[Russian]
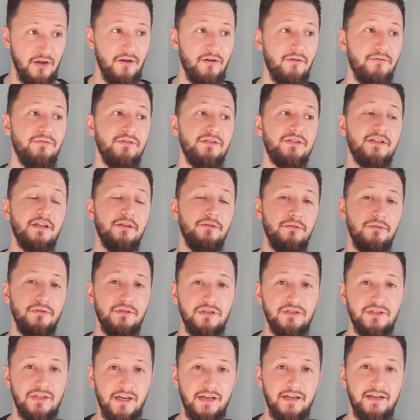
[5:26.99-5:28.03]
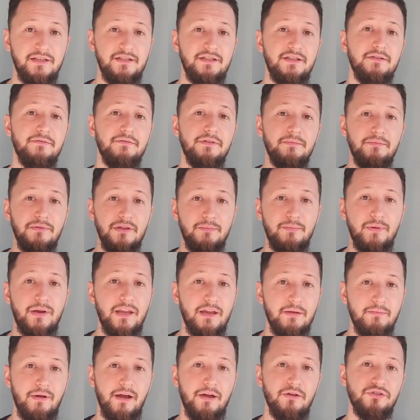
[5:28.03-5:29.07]
вы становитесь агрессивным,
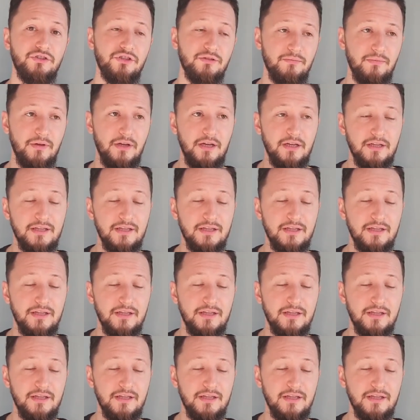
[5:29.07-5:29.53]
непринимающим,